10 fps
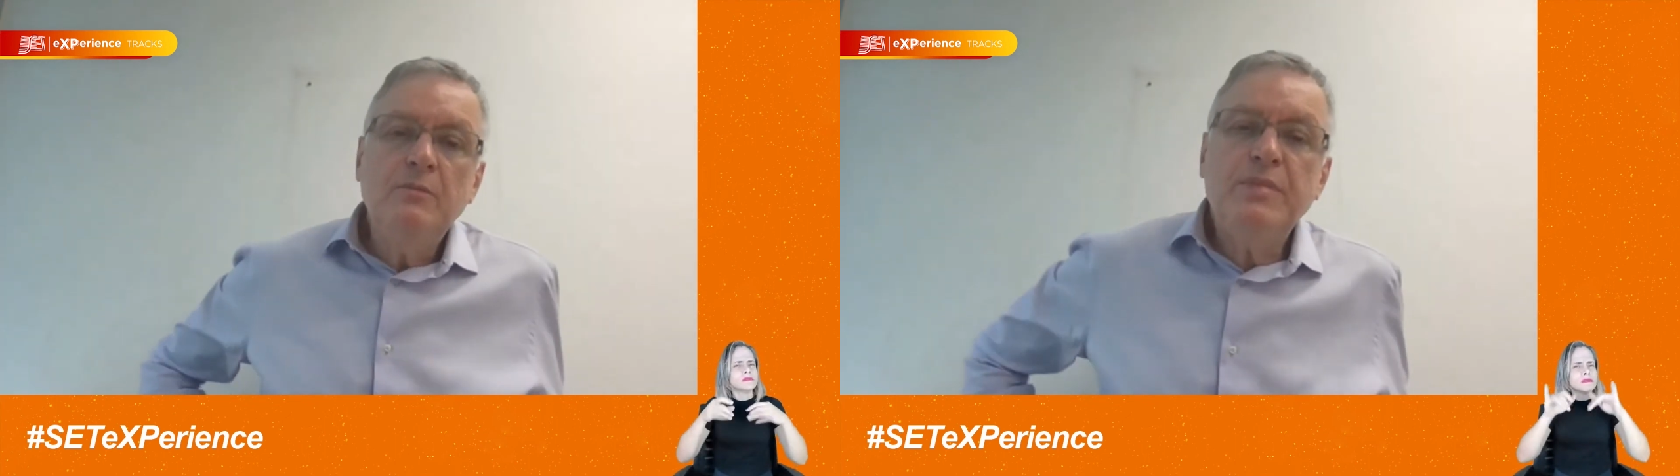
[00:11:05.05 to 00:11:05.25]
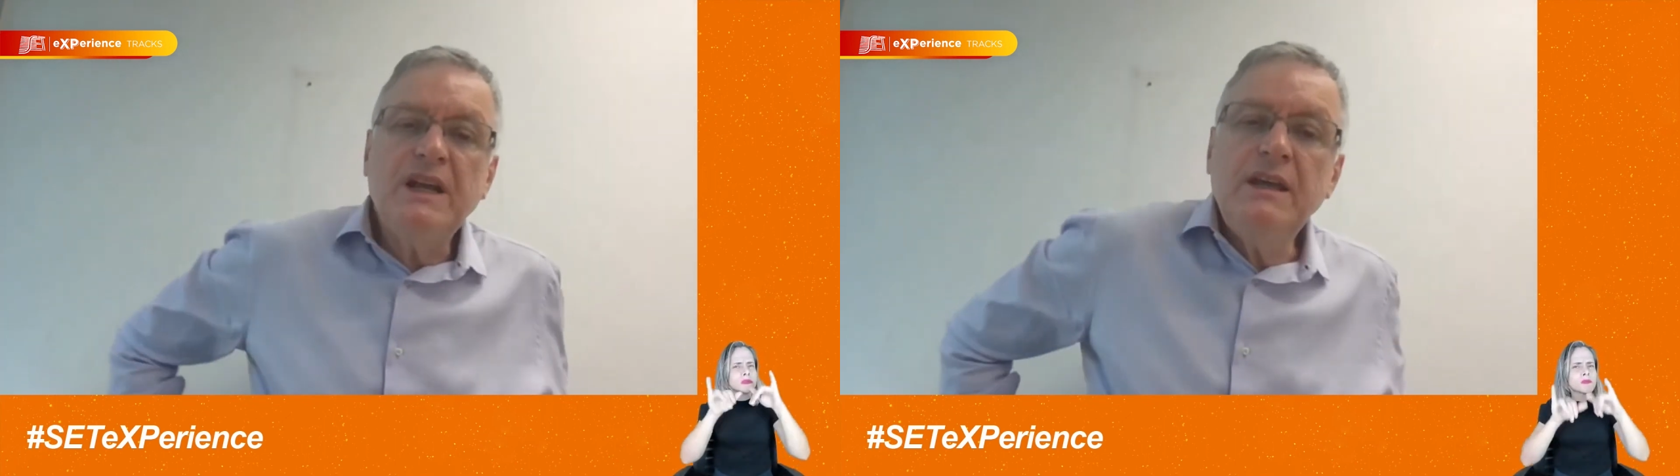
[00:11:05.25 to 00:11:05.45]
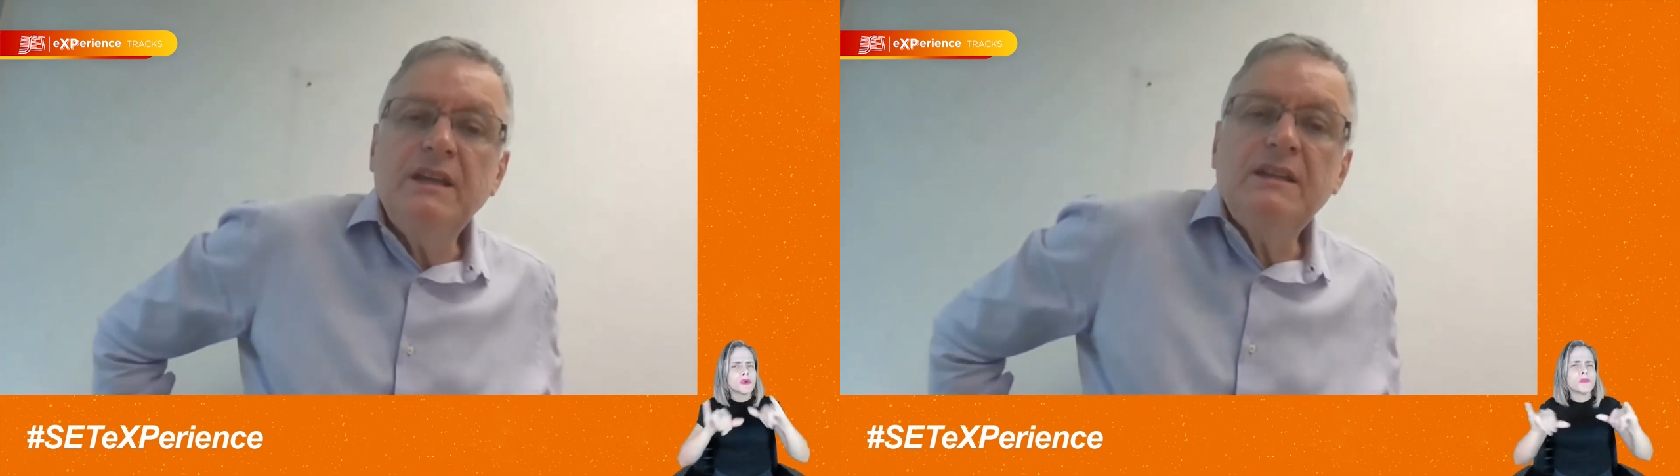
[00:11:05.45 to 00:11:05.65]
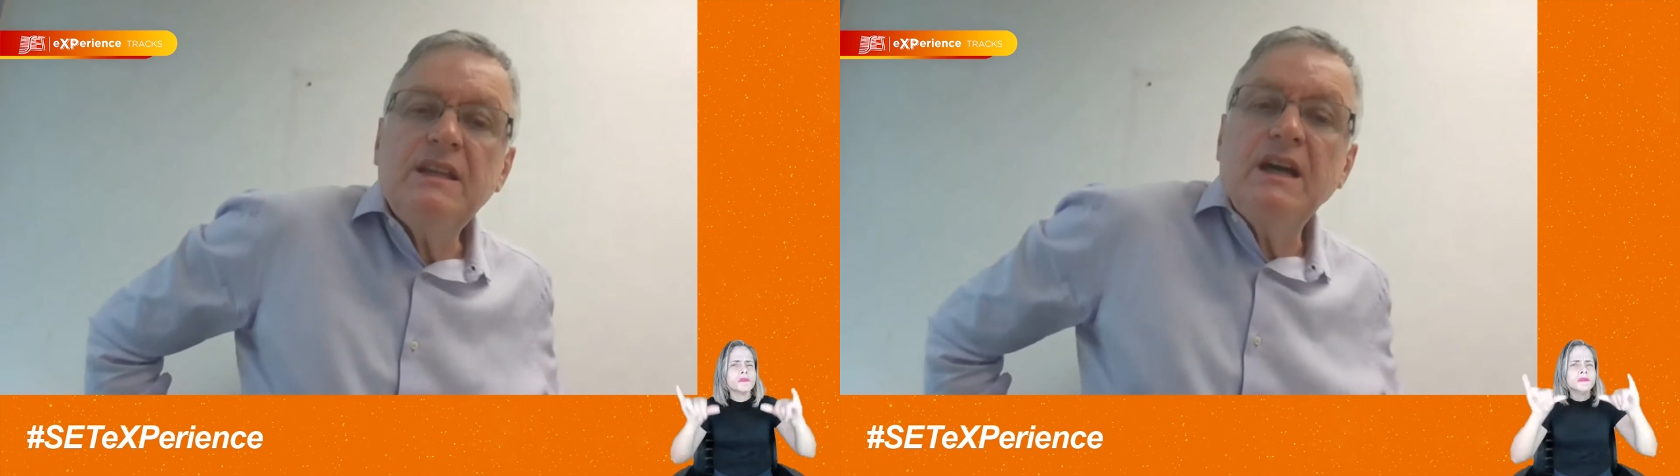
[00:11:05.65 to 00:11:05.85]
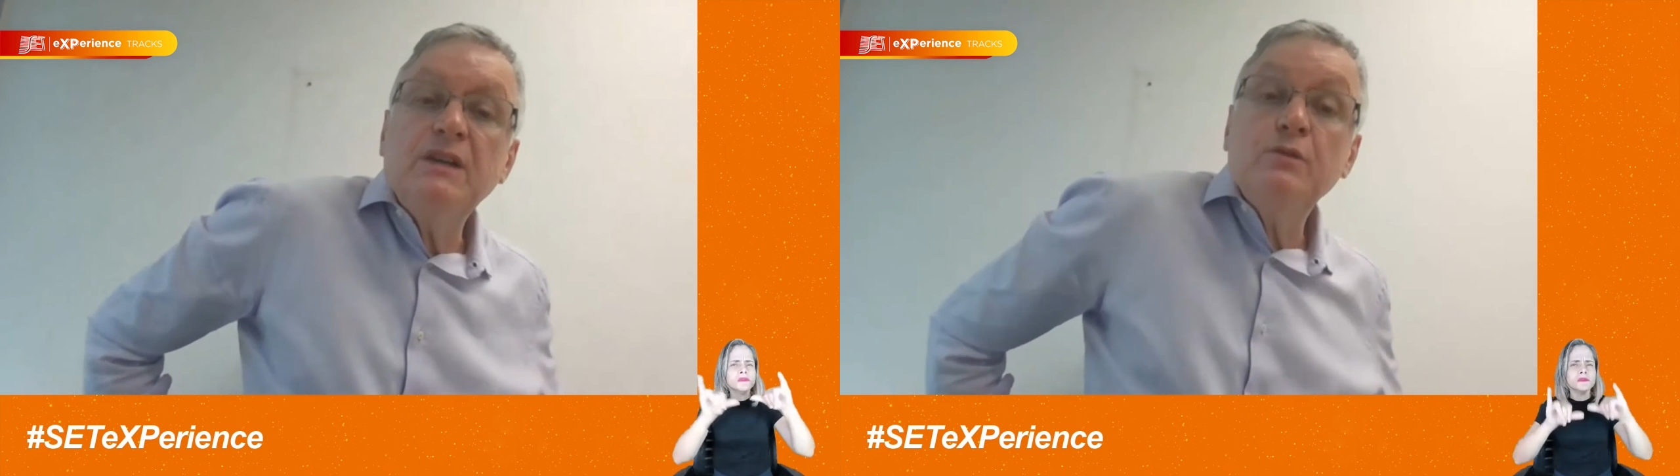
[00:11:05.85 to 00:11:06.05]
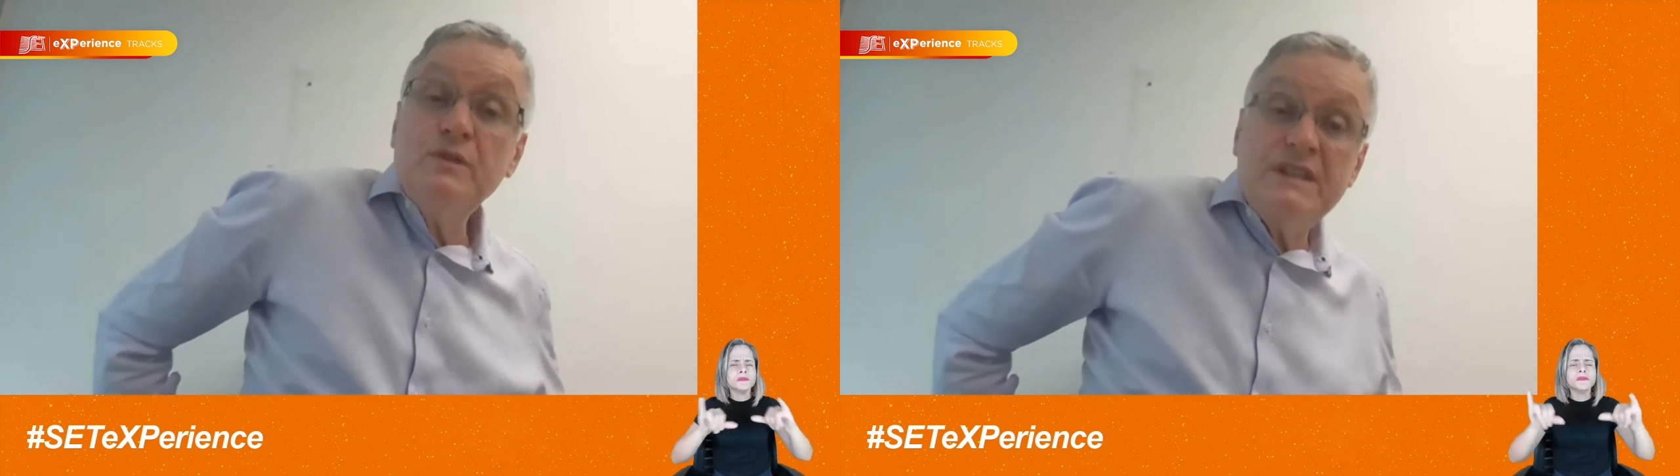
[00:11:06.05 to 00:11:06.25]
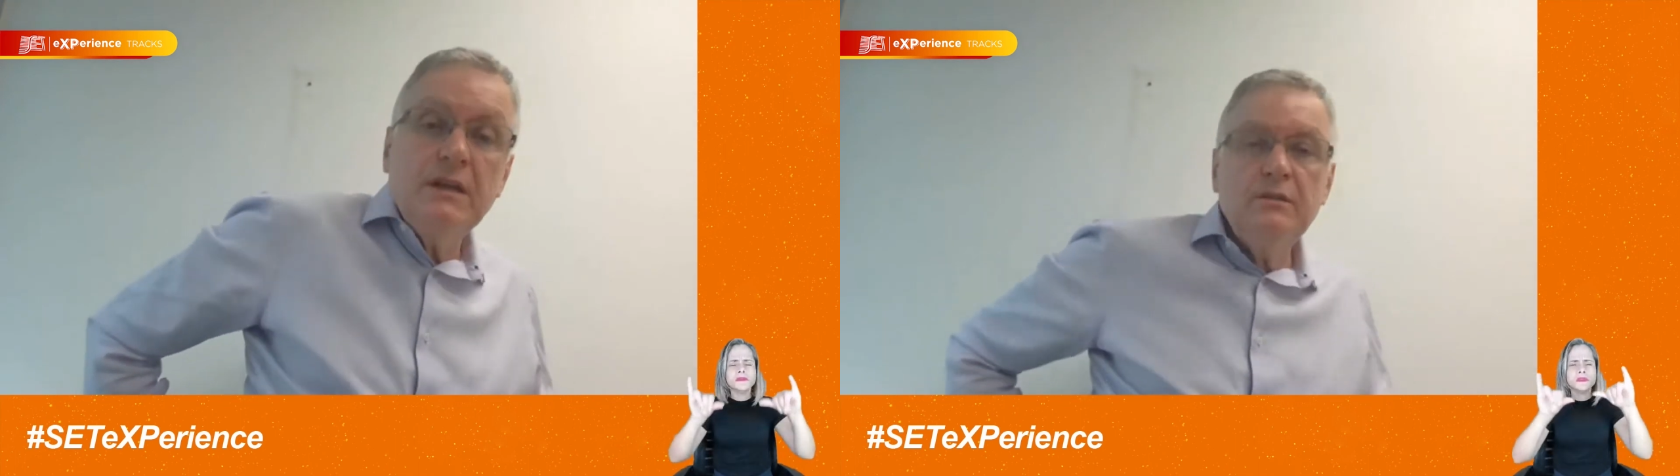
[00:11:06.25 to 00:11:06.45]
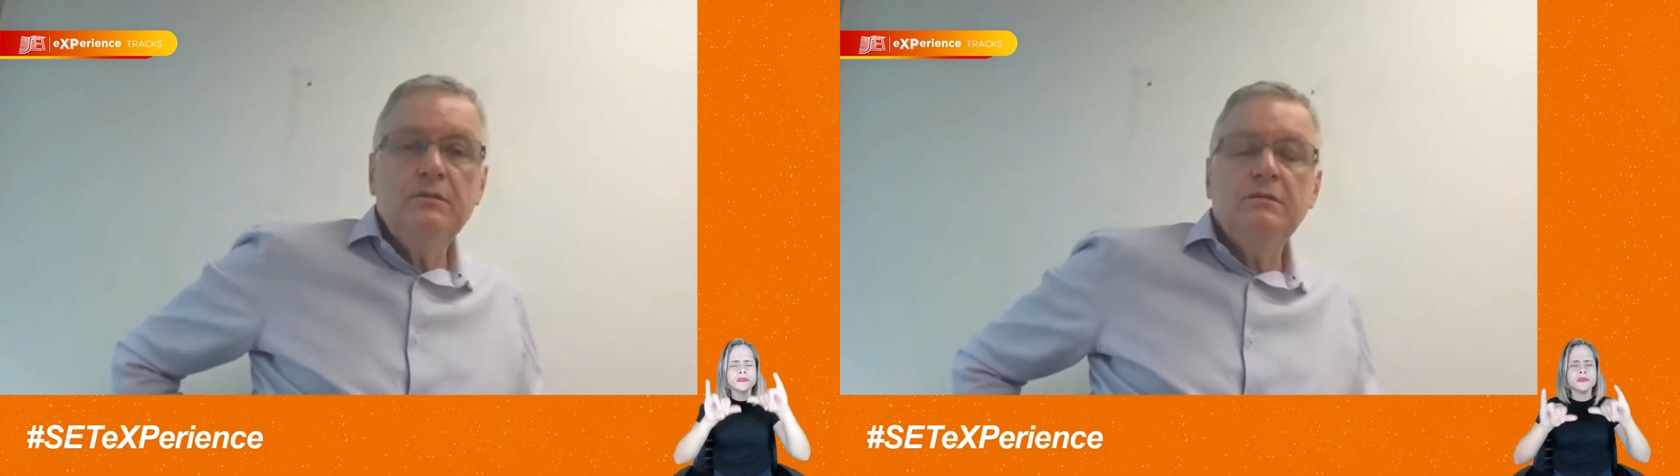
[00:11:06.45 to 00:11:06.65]
para quem está
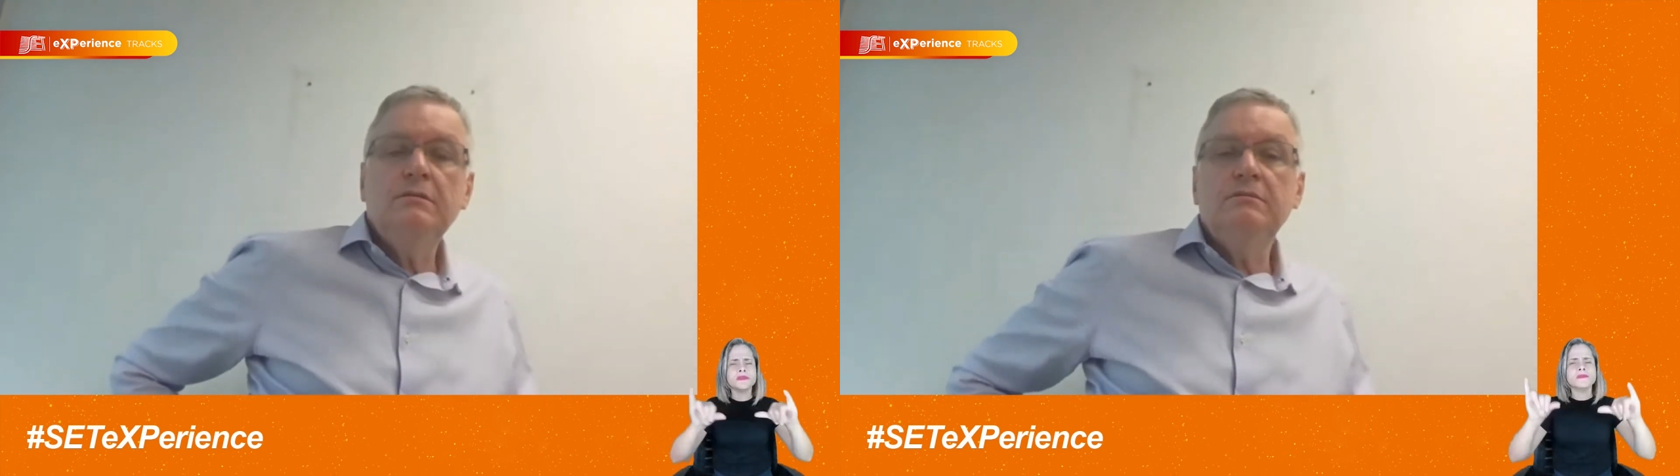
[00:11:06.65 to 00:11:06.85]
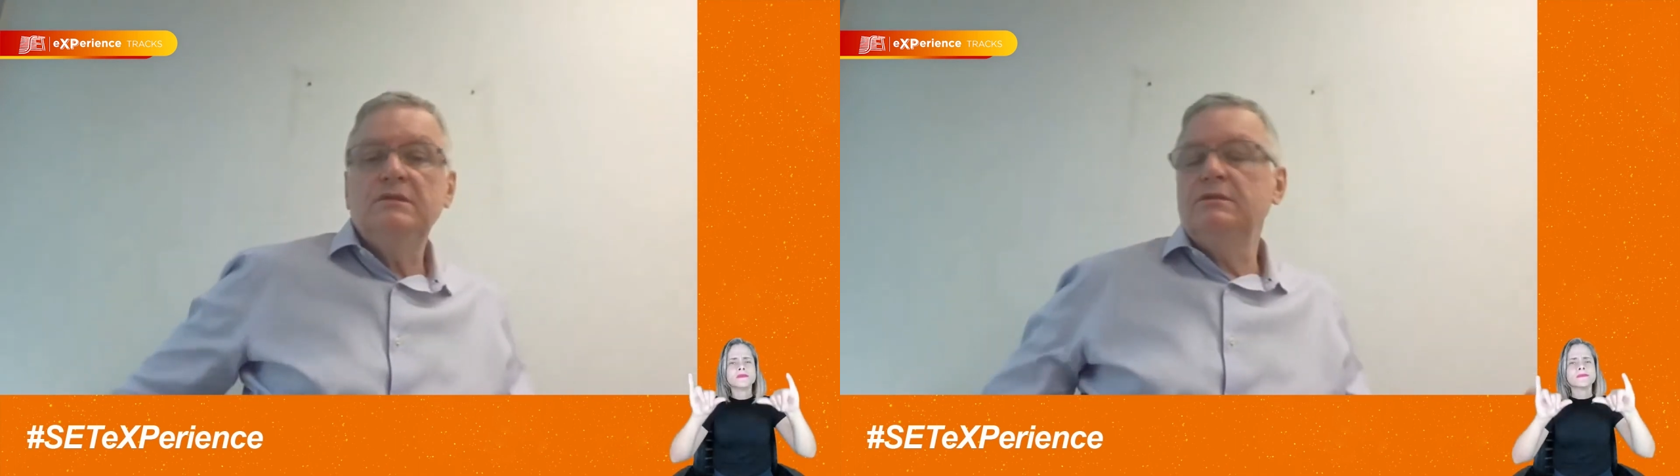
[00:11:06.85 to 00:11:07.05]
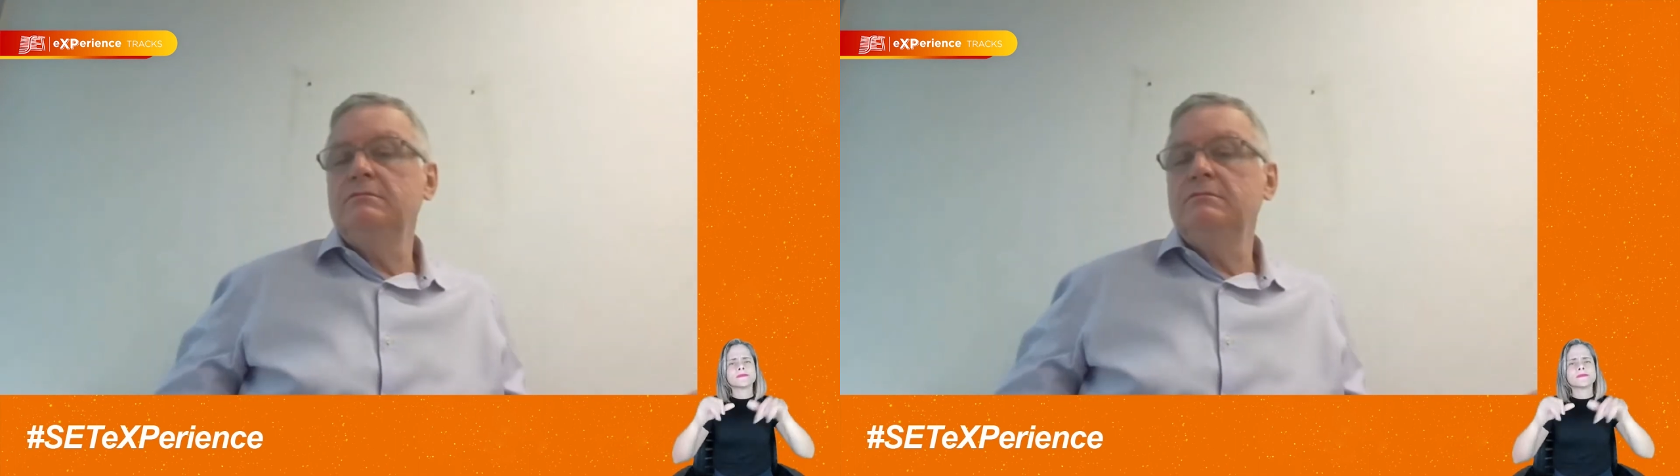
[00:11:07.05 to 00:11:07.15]
anunciando